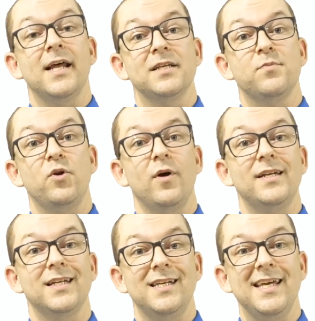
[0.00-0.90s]
Das
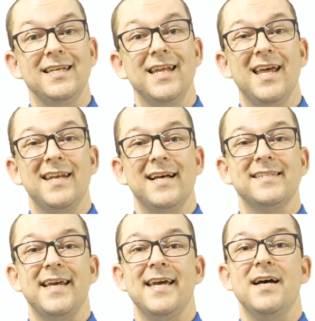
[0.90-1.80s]
bedeutet nicht,
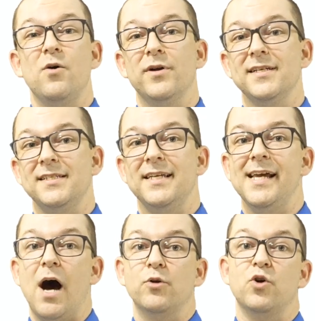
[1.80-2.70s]
dass er oder
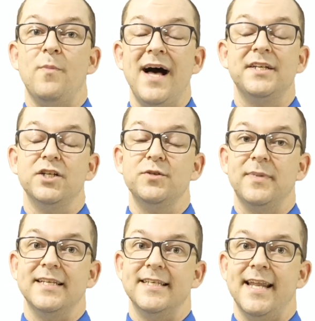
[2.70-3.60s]
sie automatisch
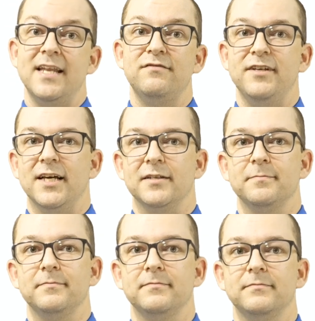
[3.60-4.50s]
Präsident wird.